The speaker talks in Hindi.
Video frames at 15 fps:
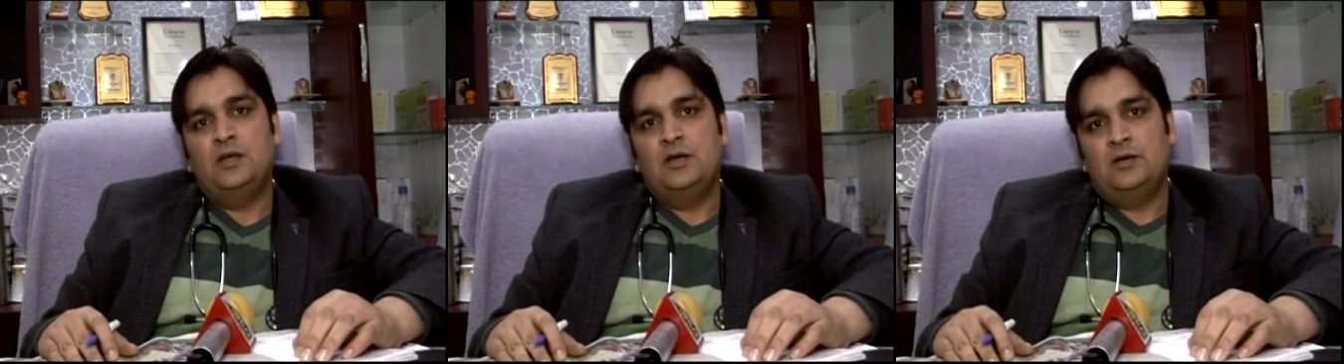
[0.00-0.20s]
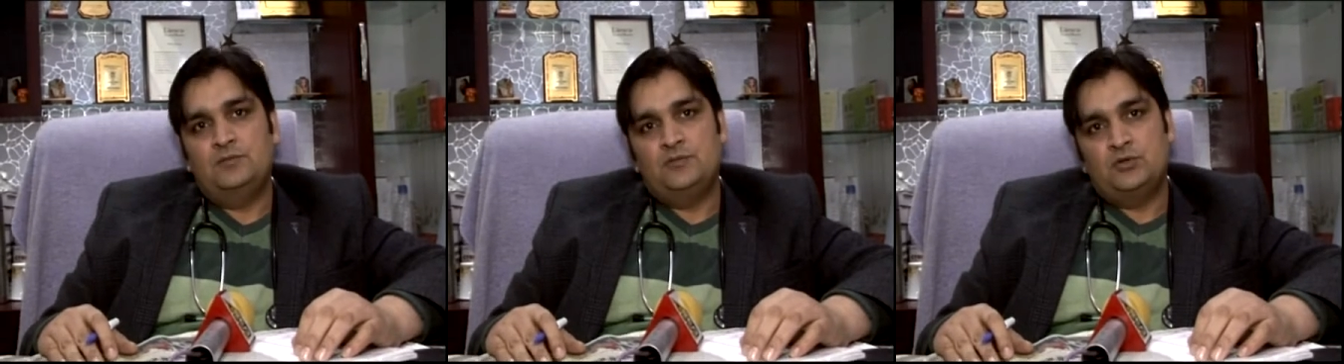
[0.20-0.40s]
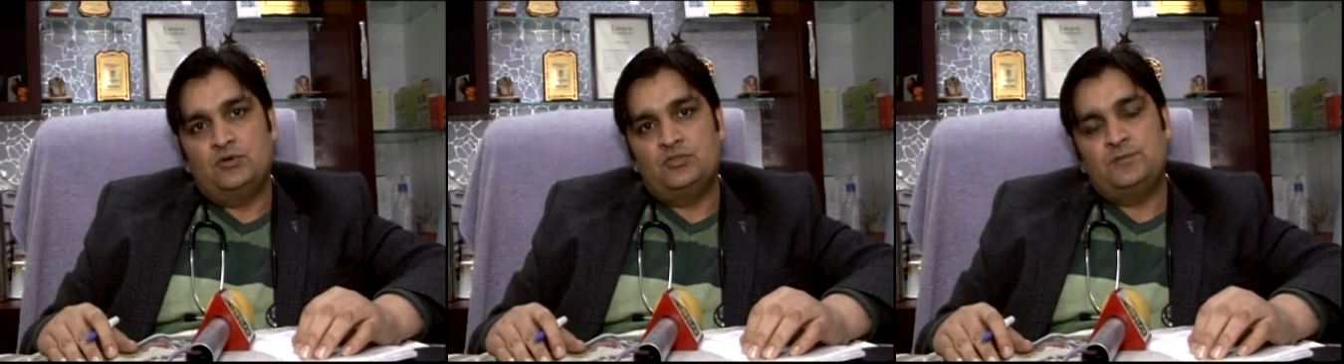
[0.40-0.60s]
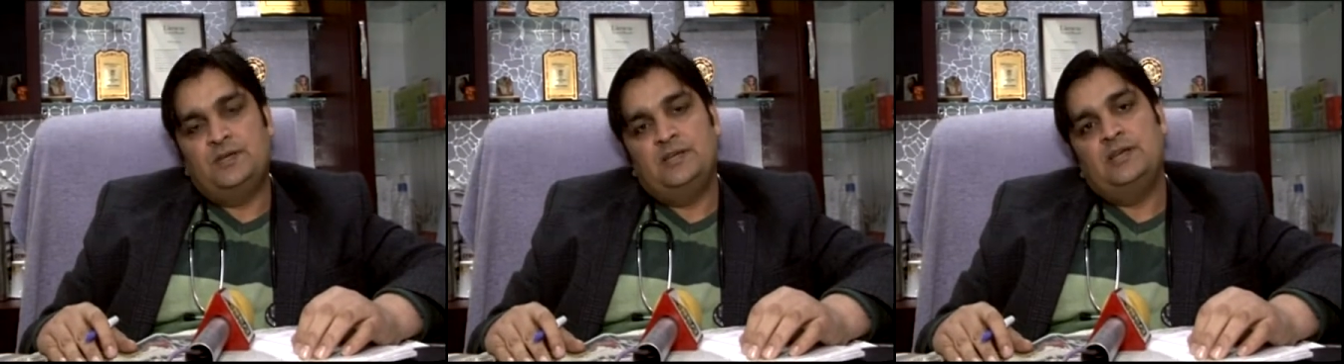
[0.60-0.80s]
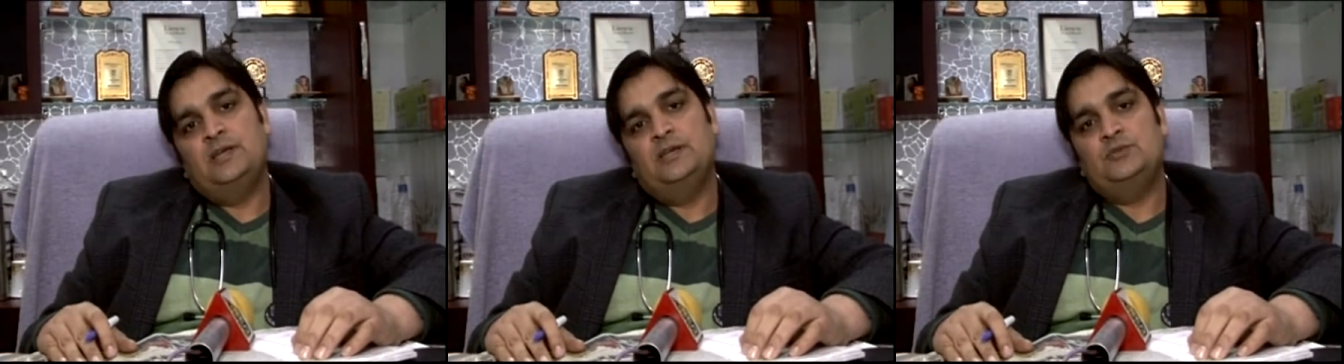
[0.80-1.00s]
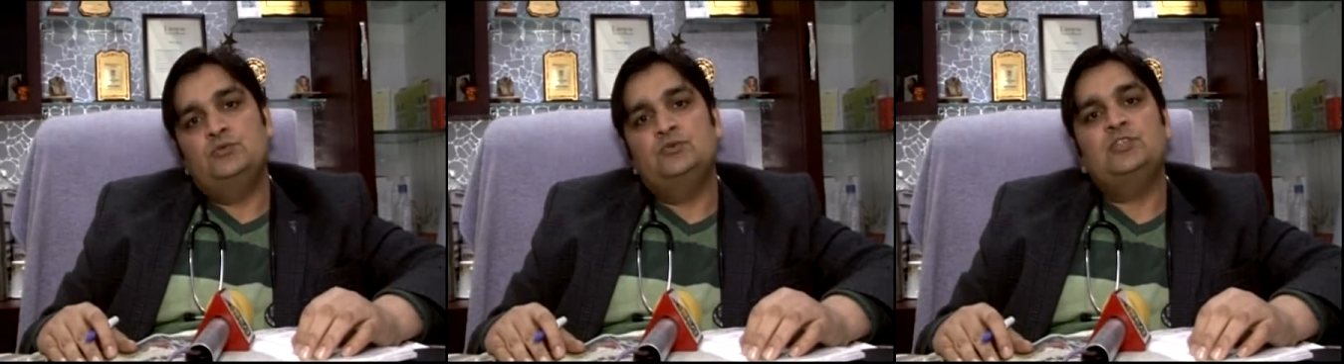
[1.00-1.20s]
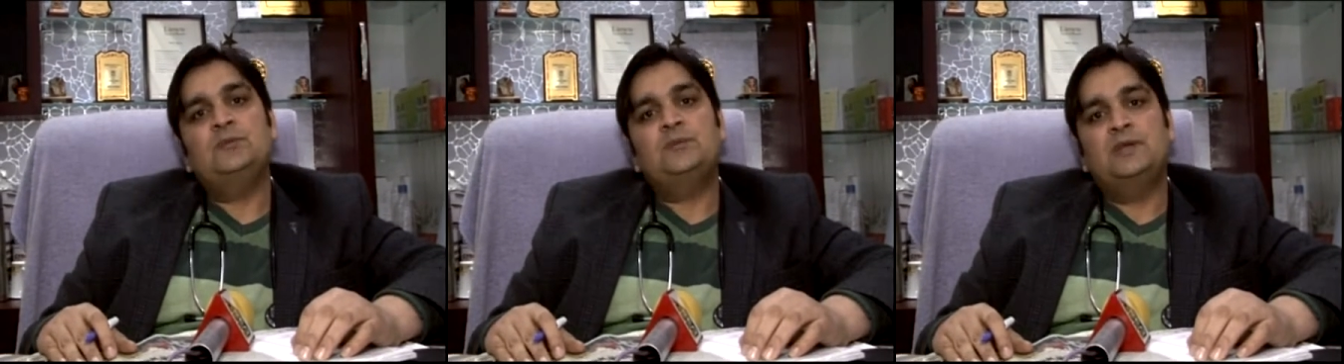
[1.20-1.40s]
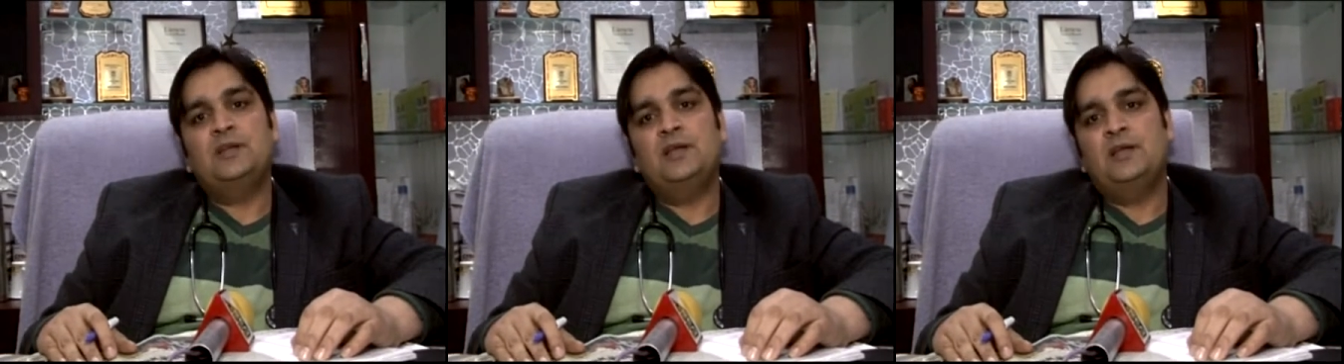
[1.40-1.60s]
गर्म सॉक्स पहनाएं जूते
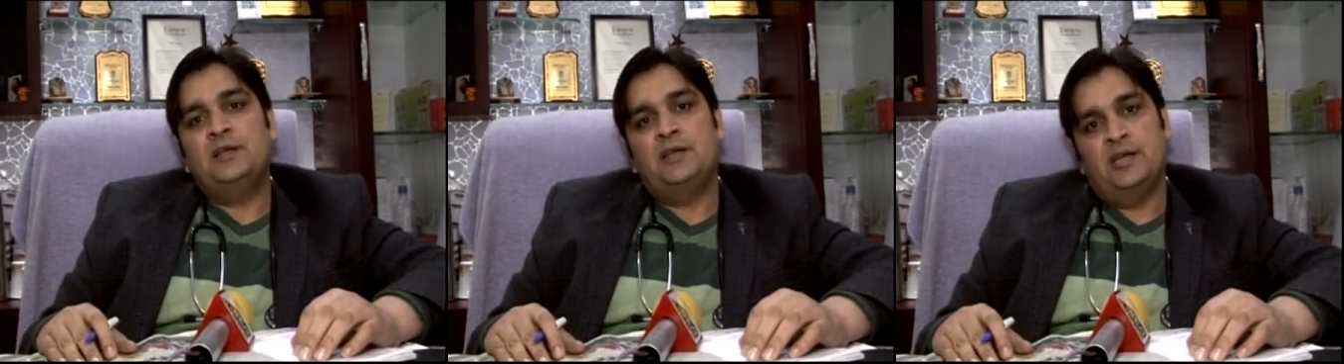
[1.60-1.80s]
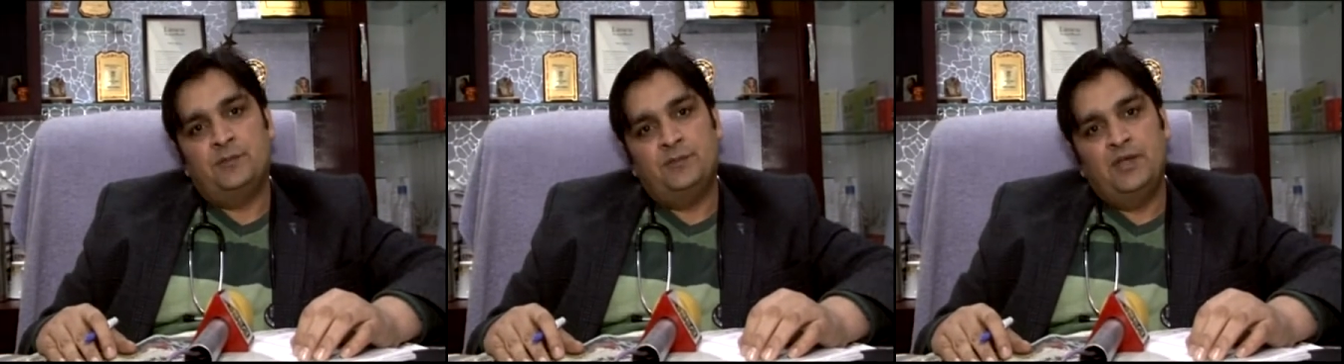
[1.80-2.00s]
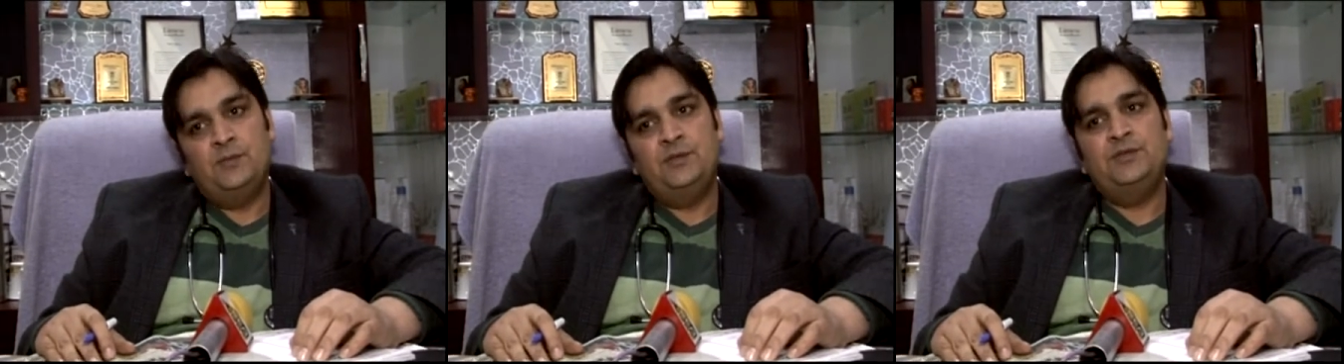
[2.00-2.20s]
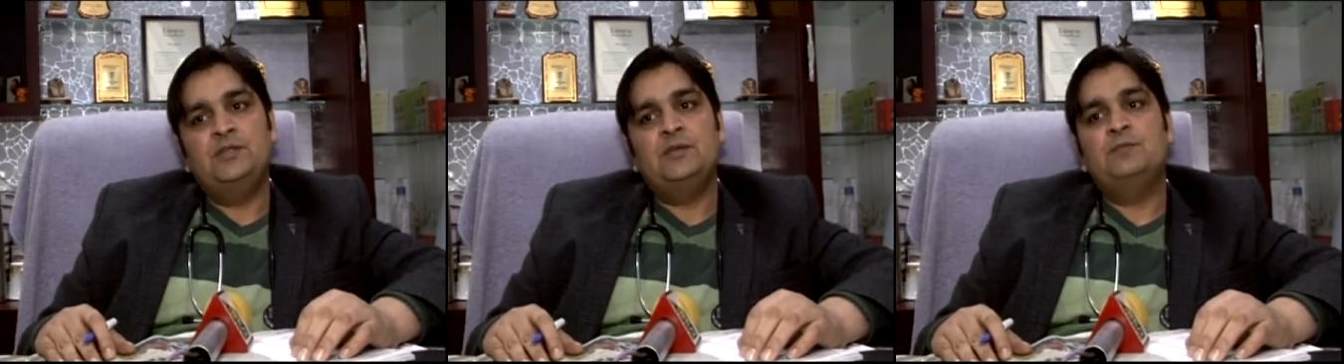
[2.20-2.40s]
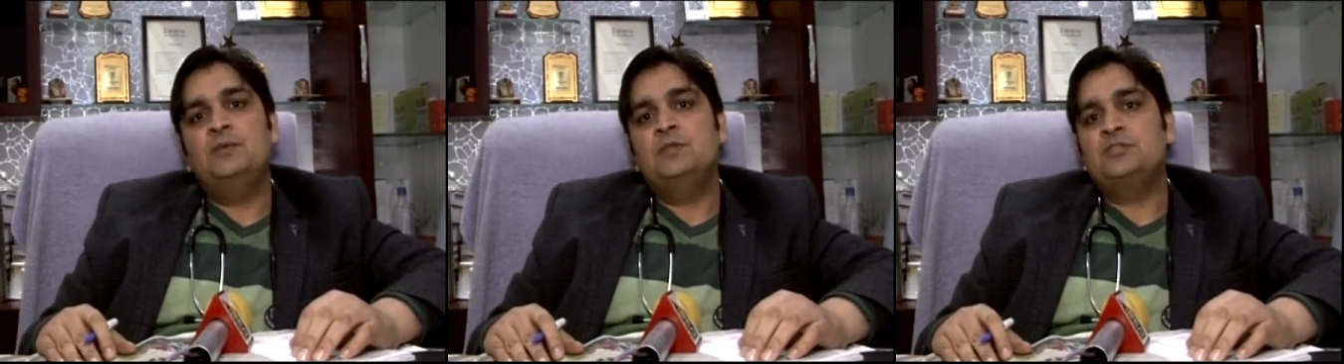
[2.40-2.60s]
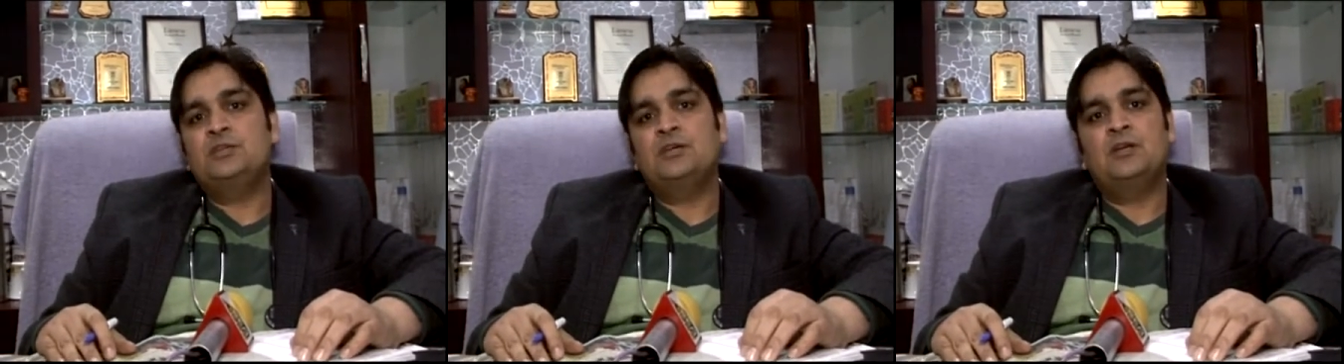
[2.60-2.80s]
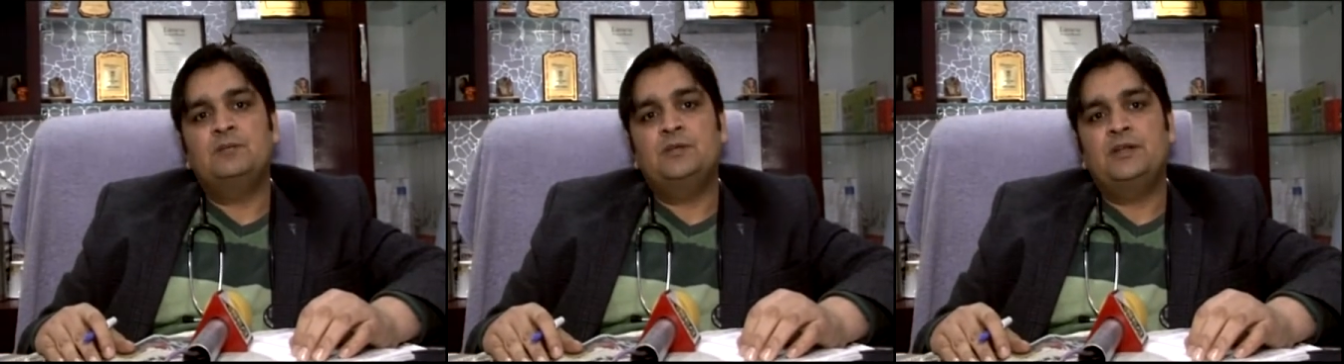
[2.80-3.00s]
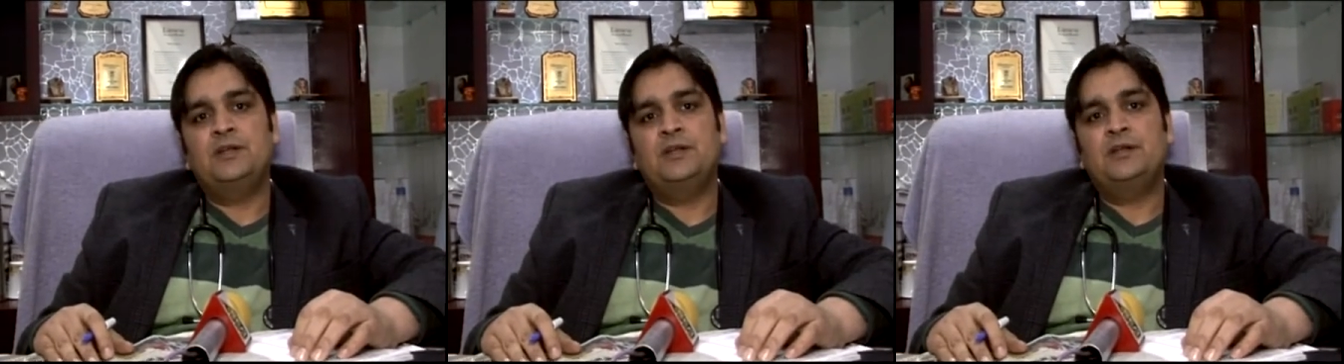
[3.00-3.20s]
पहनाएं घर में भी जब बच्चे घर
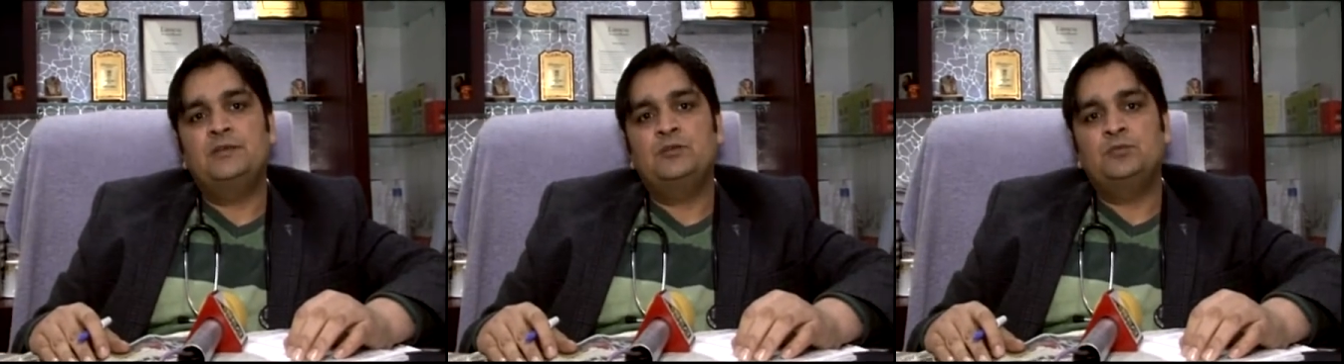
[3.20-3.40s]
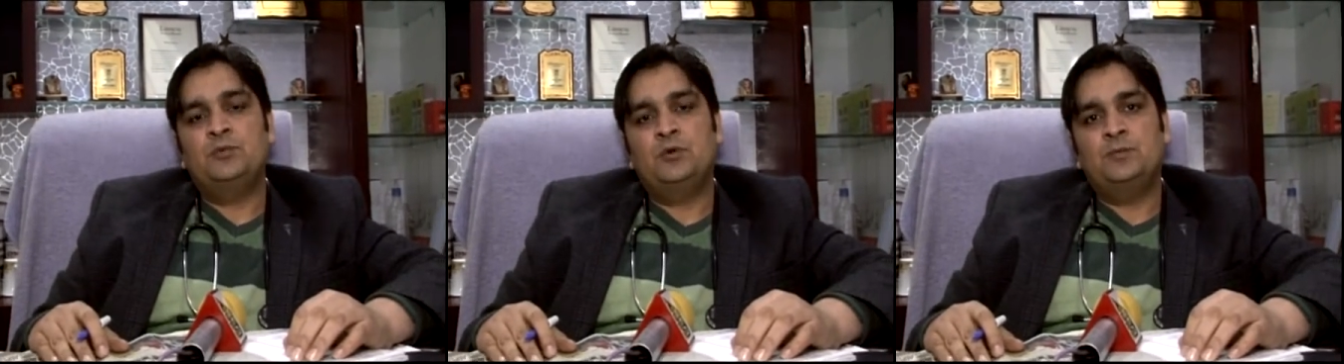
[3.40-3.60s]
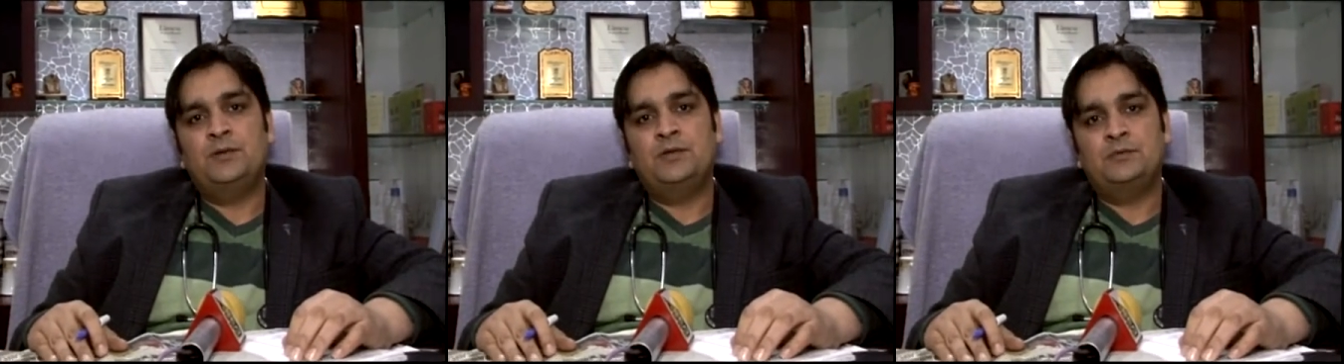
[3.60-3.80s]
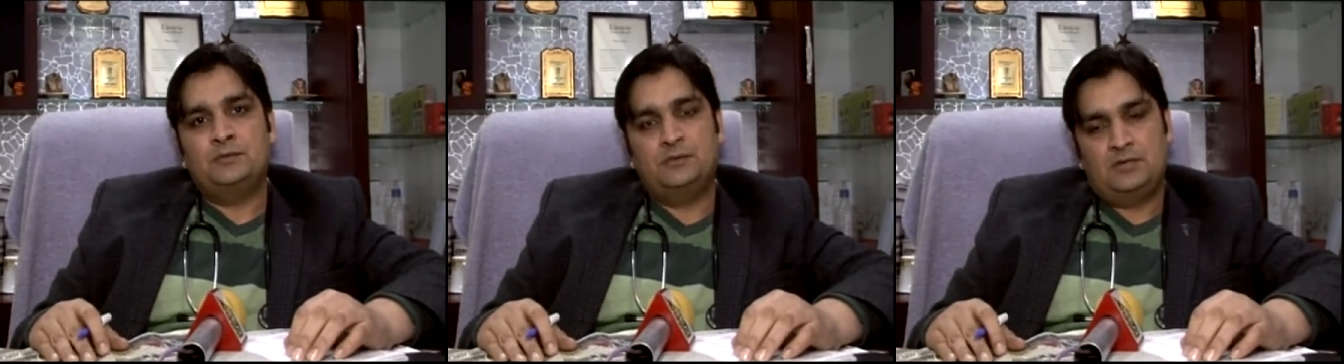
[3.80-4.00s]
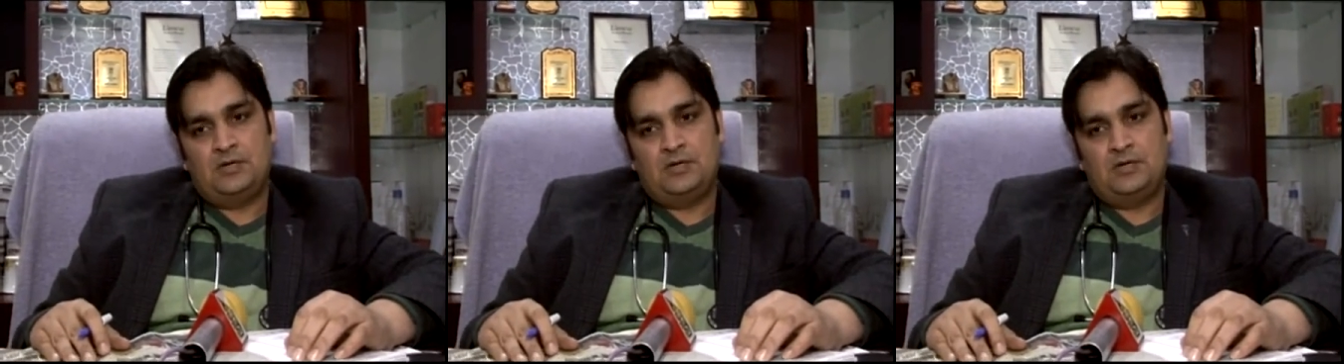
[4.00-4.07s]
पर रह रहे हैं तो प्रॉपर